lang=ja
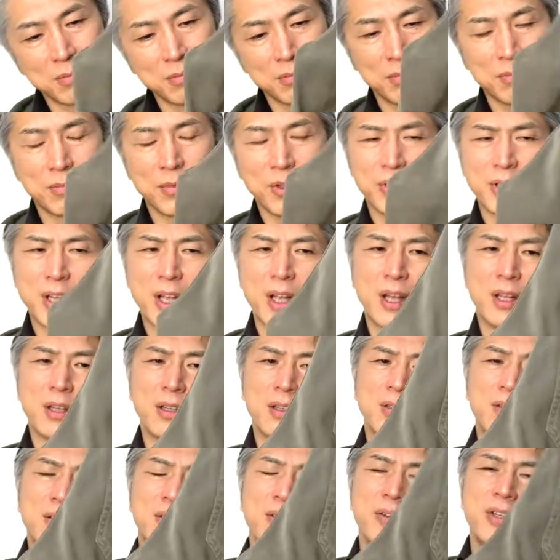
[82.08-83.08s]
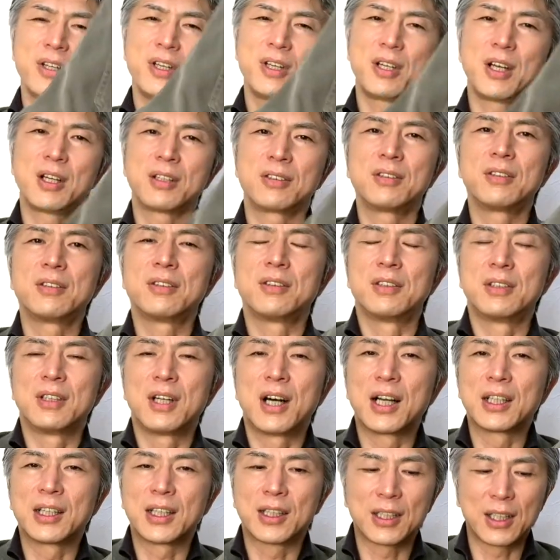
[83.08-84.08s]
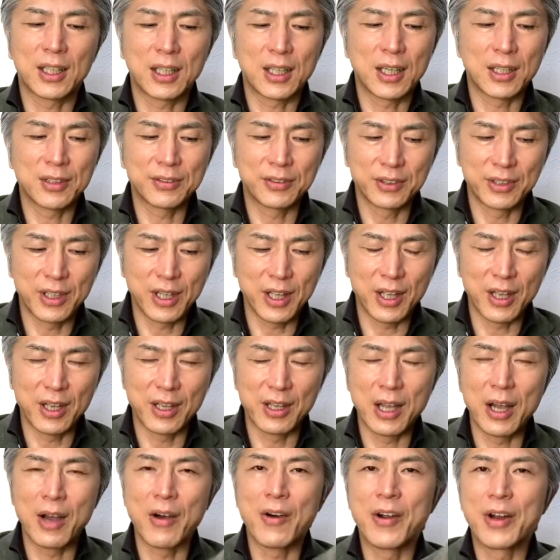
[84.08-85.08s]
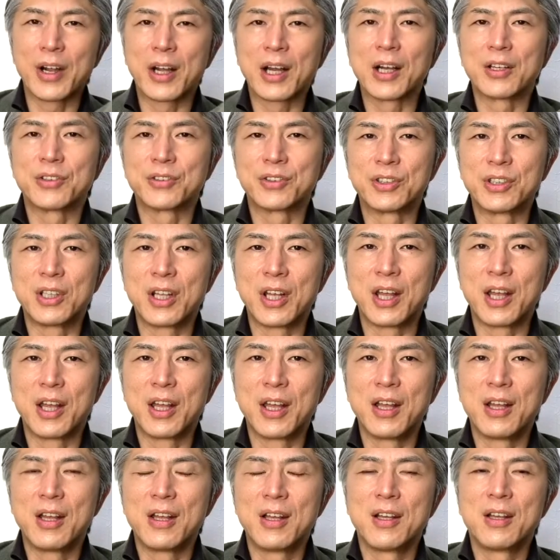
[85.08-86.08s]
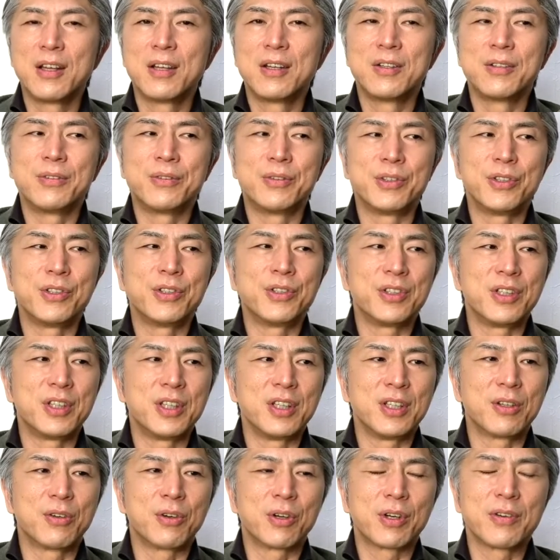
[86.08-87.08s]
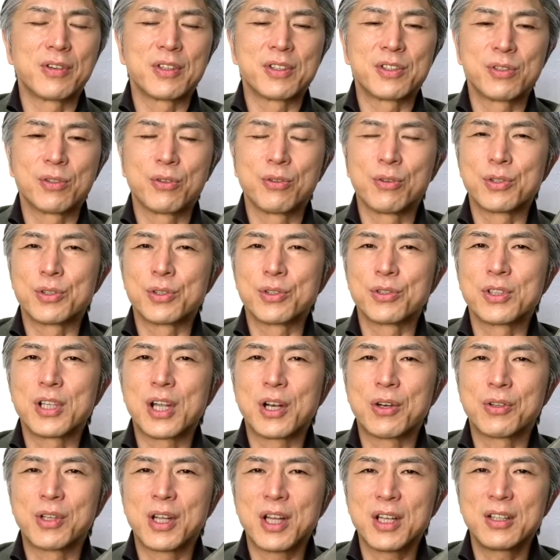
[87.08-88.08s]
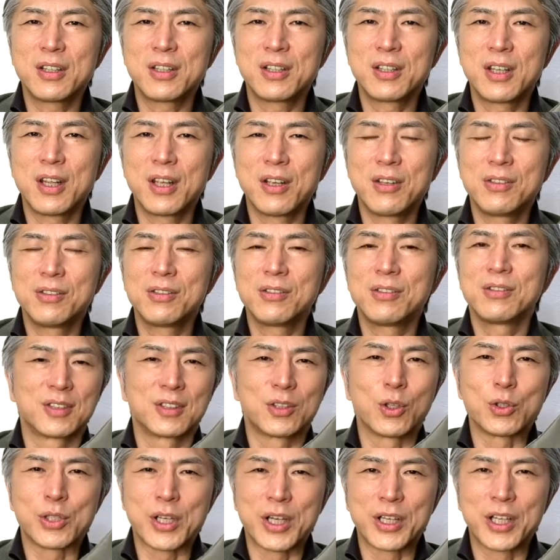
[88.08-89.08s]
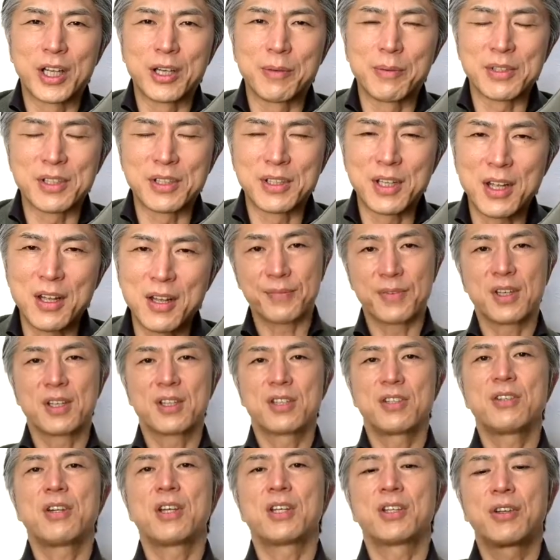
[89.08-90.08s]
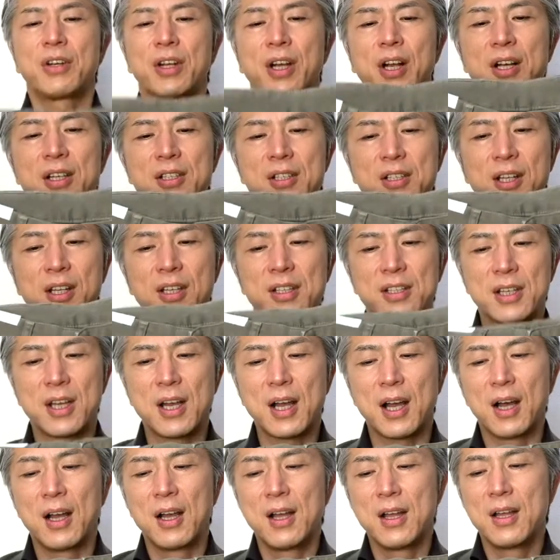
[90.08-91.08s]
もうね、とにかく暖かくて柔らかくて、冬にこれは重宝するだろうなっていう素材になりますね。シルエットに関してですが、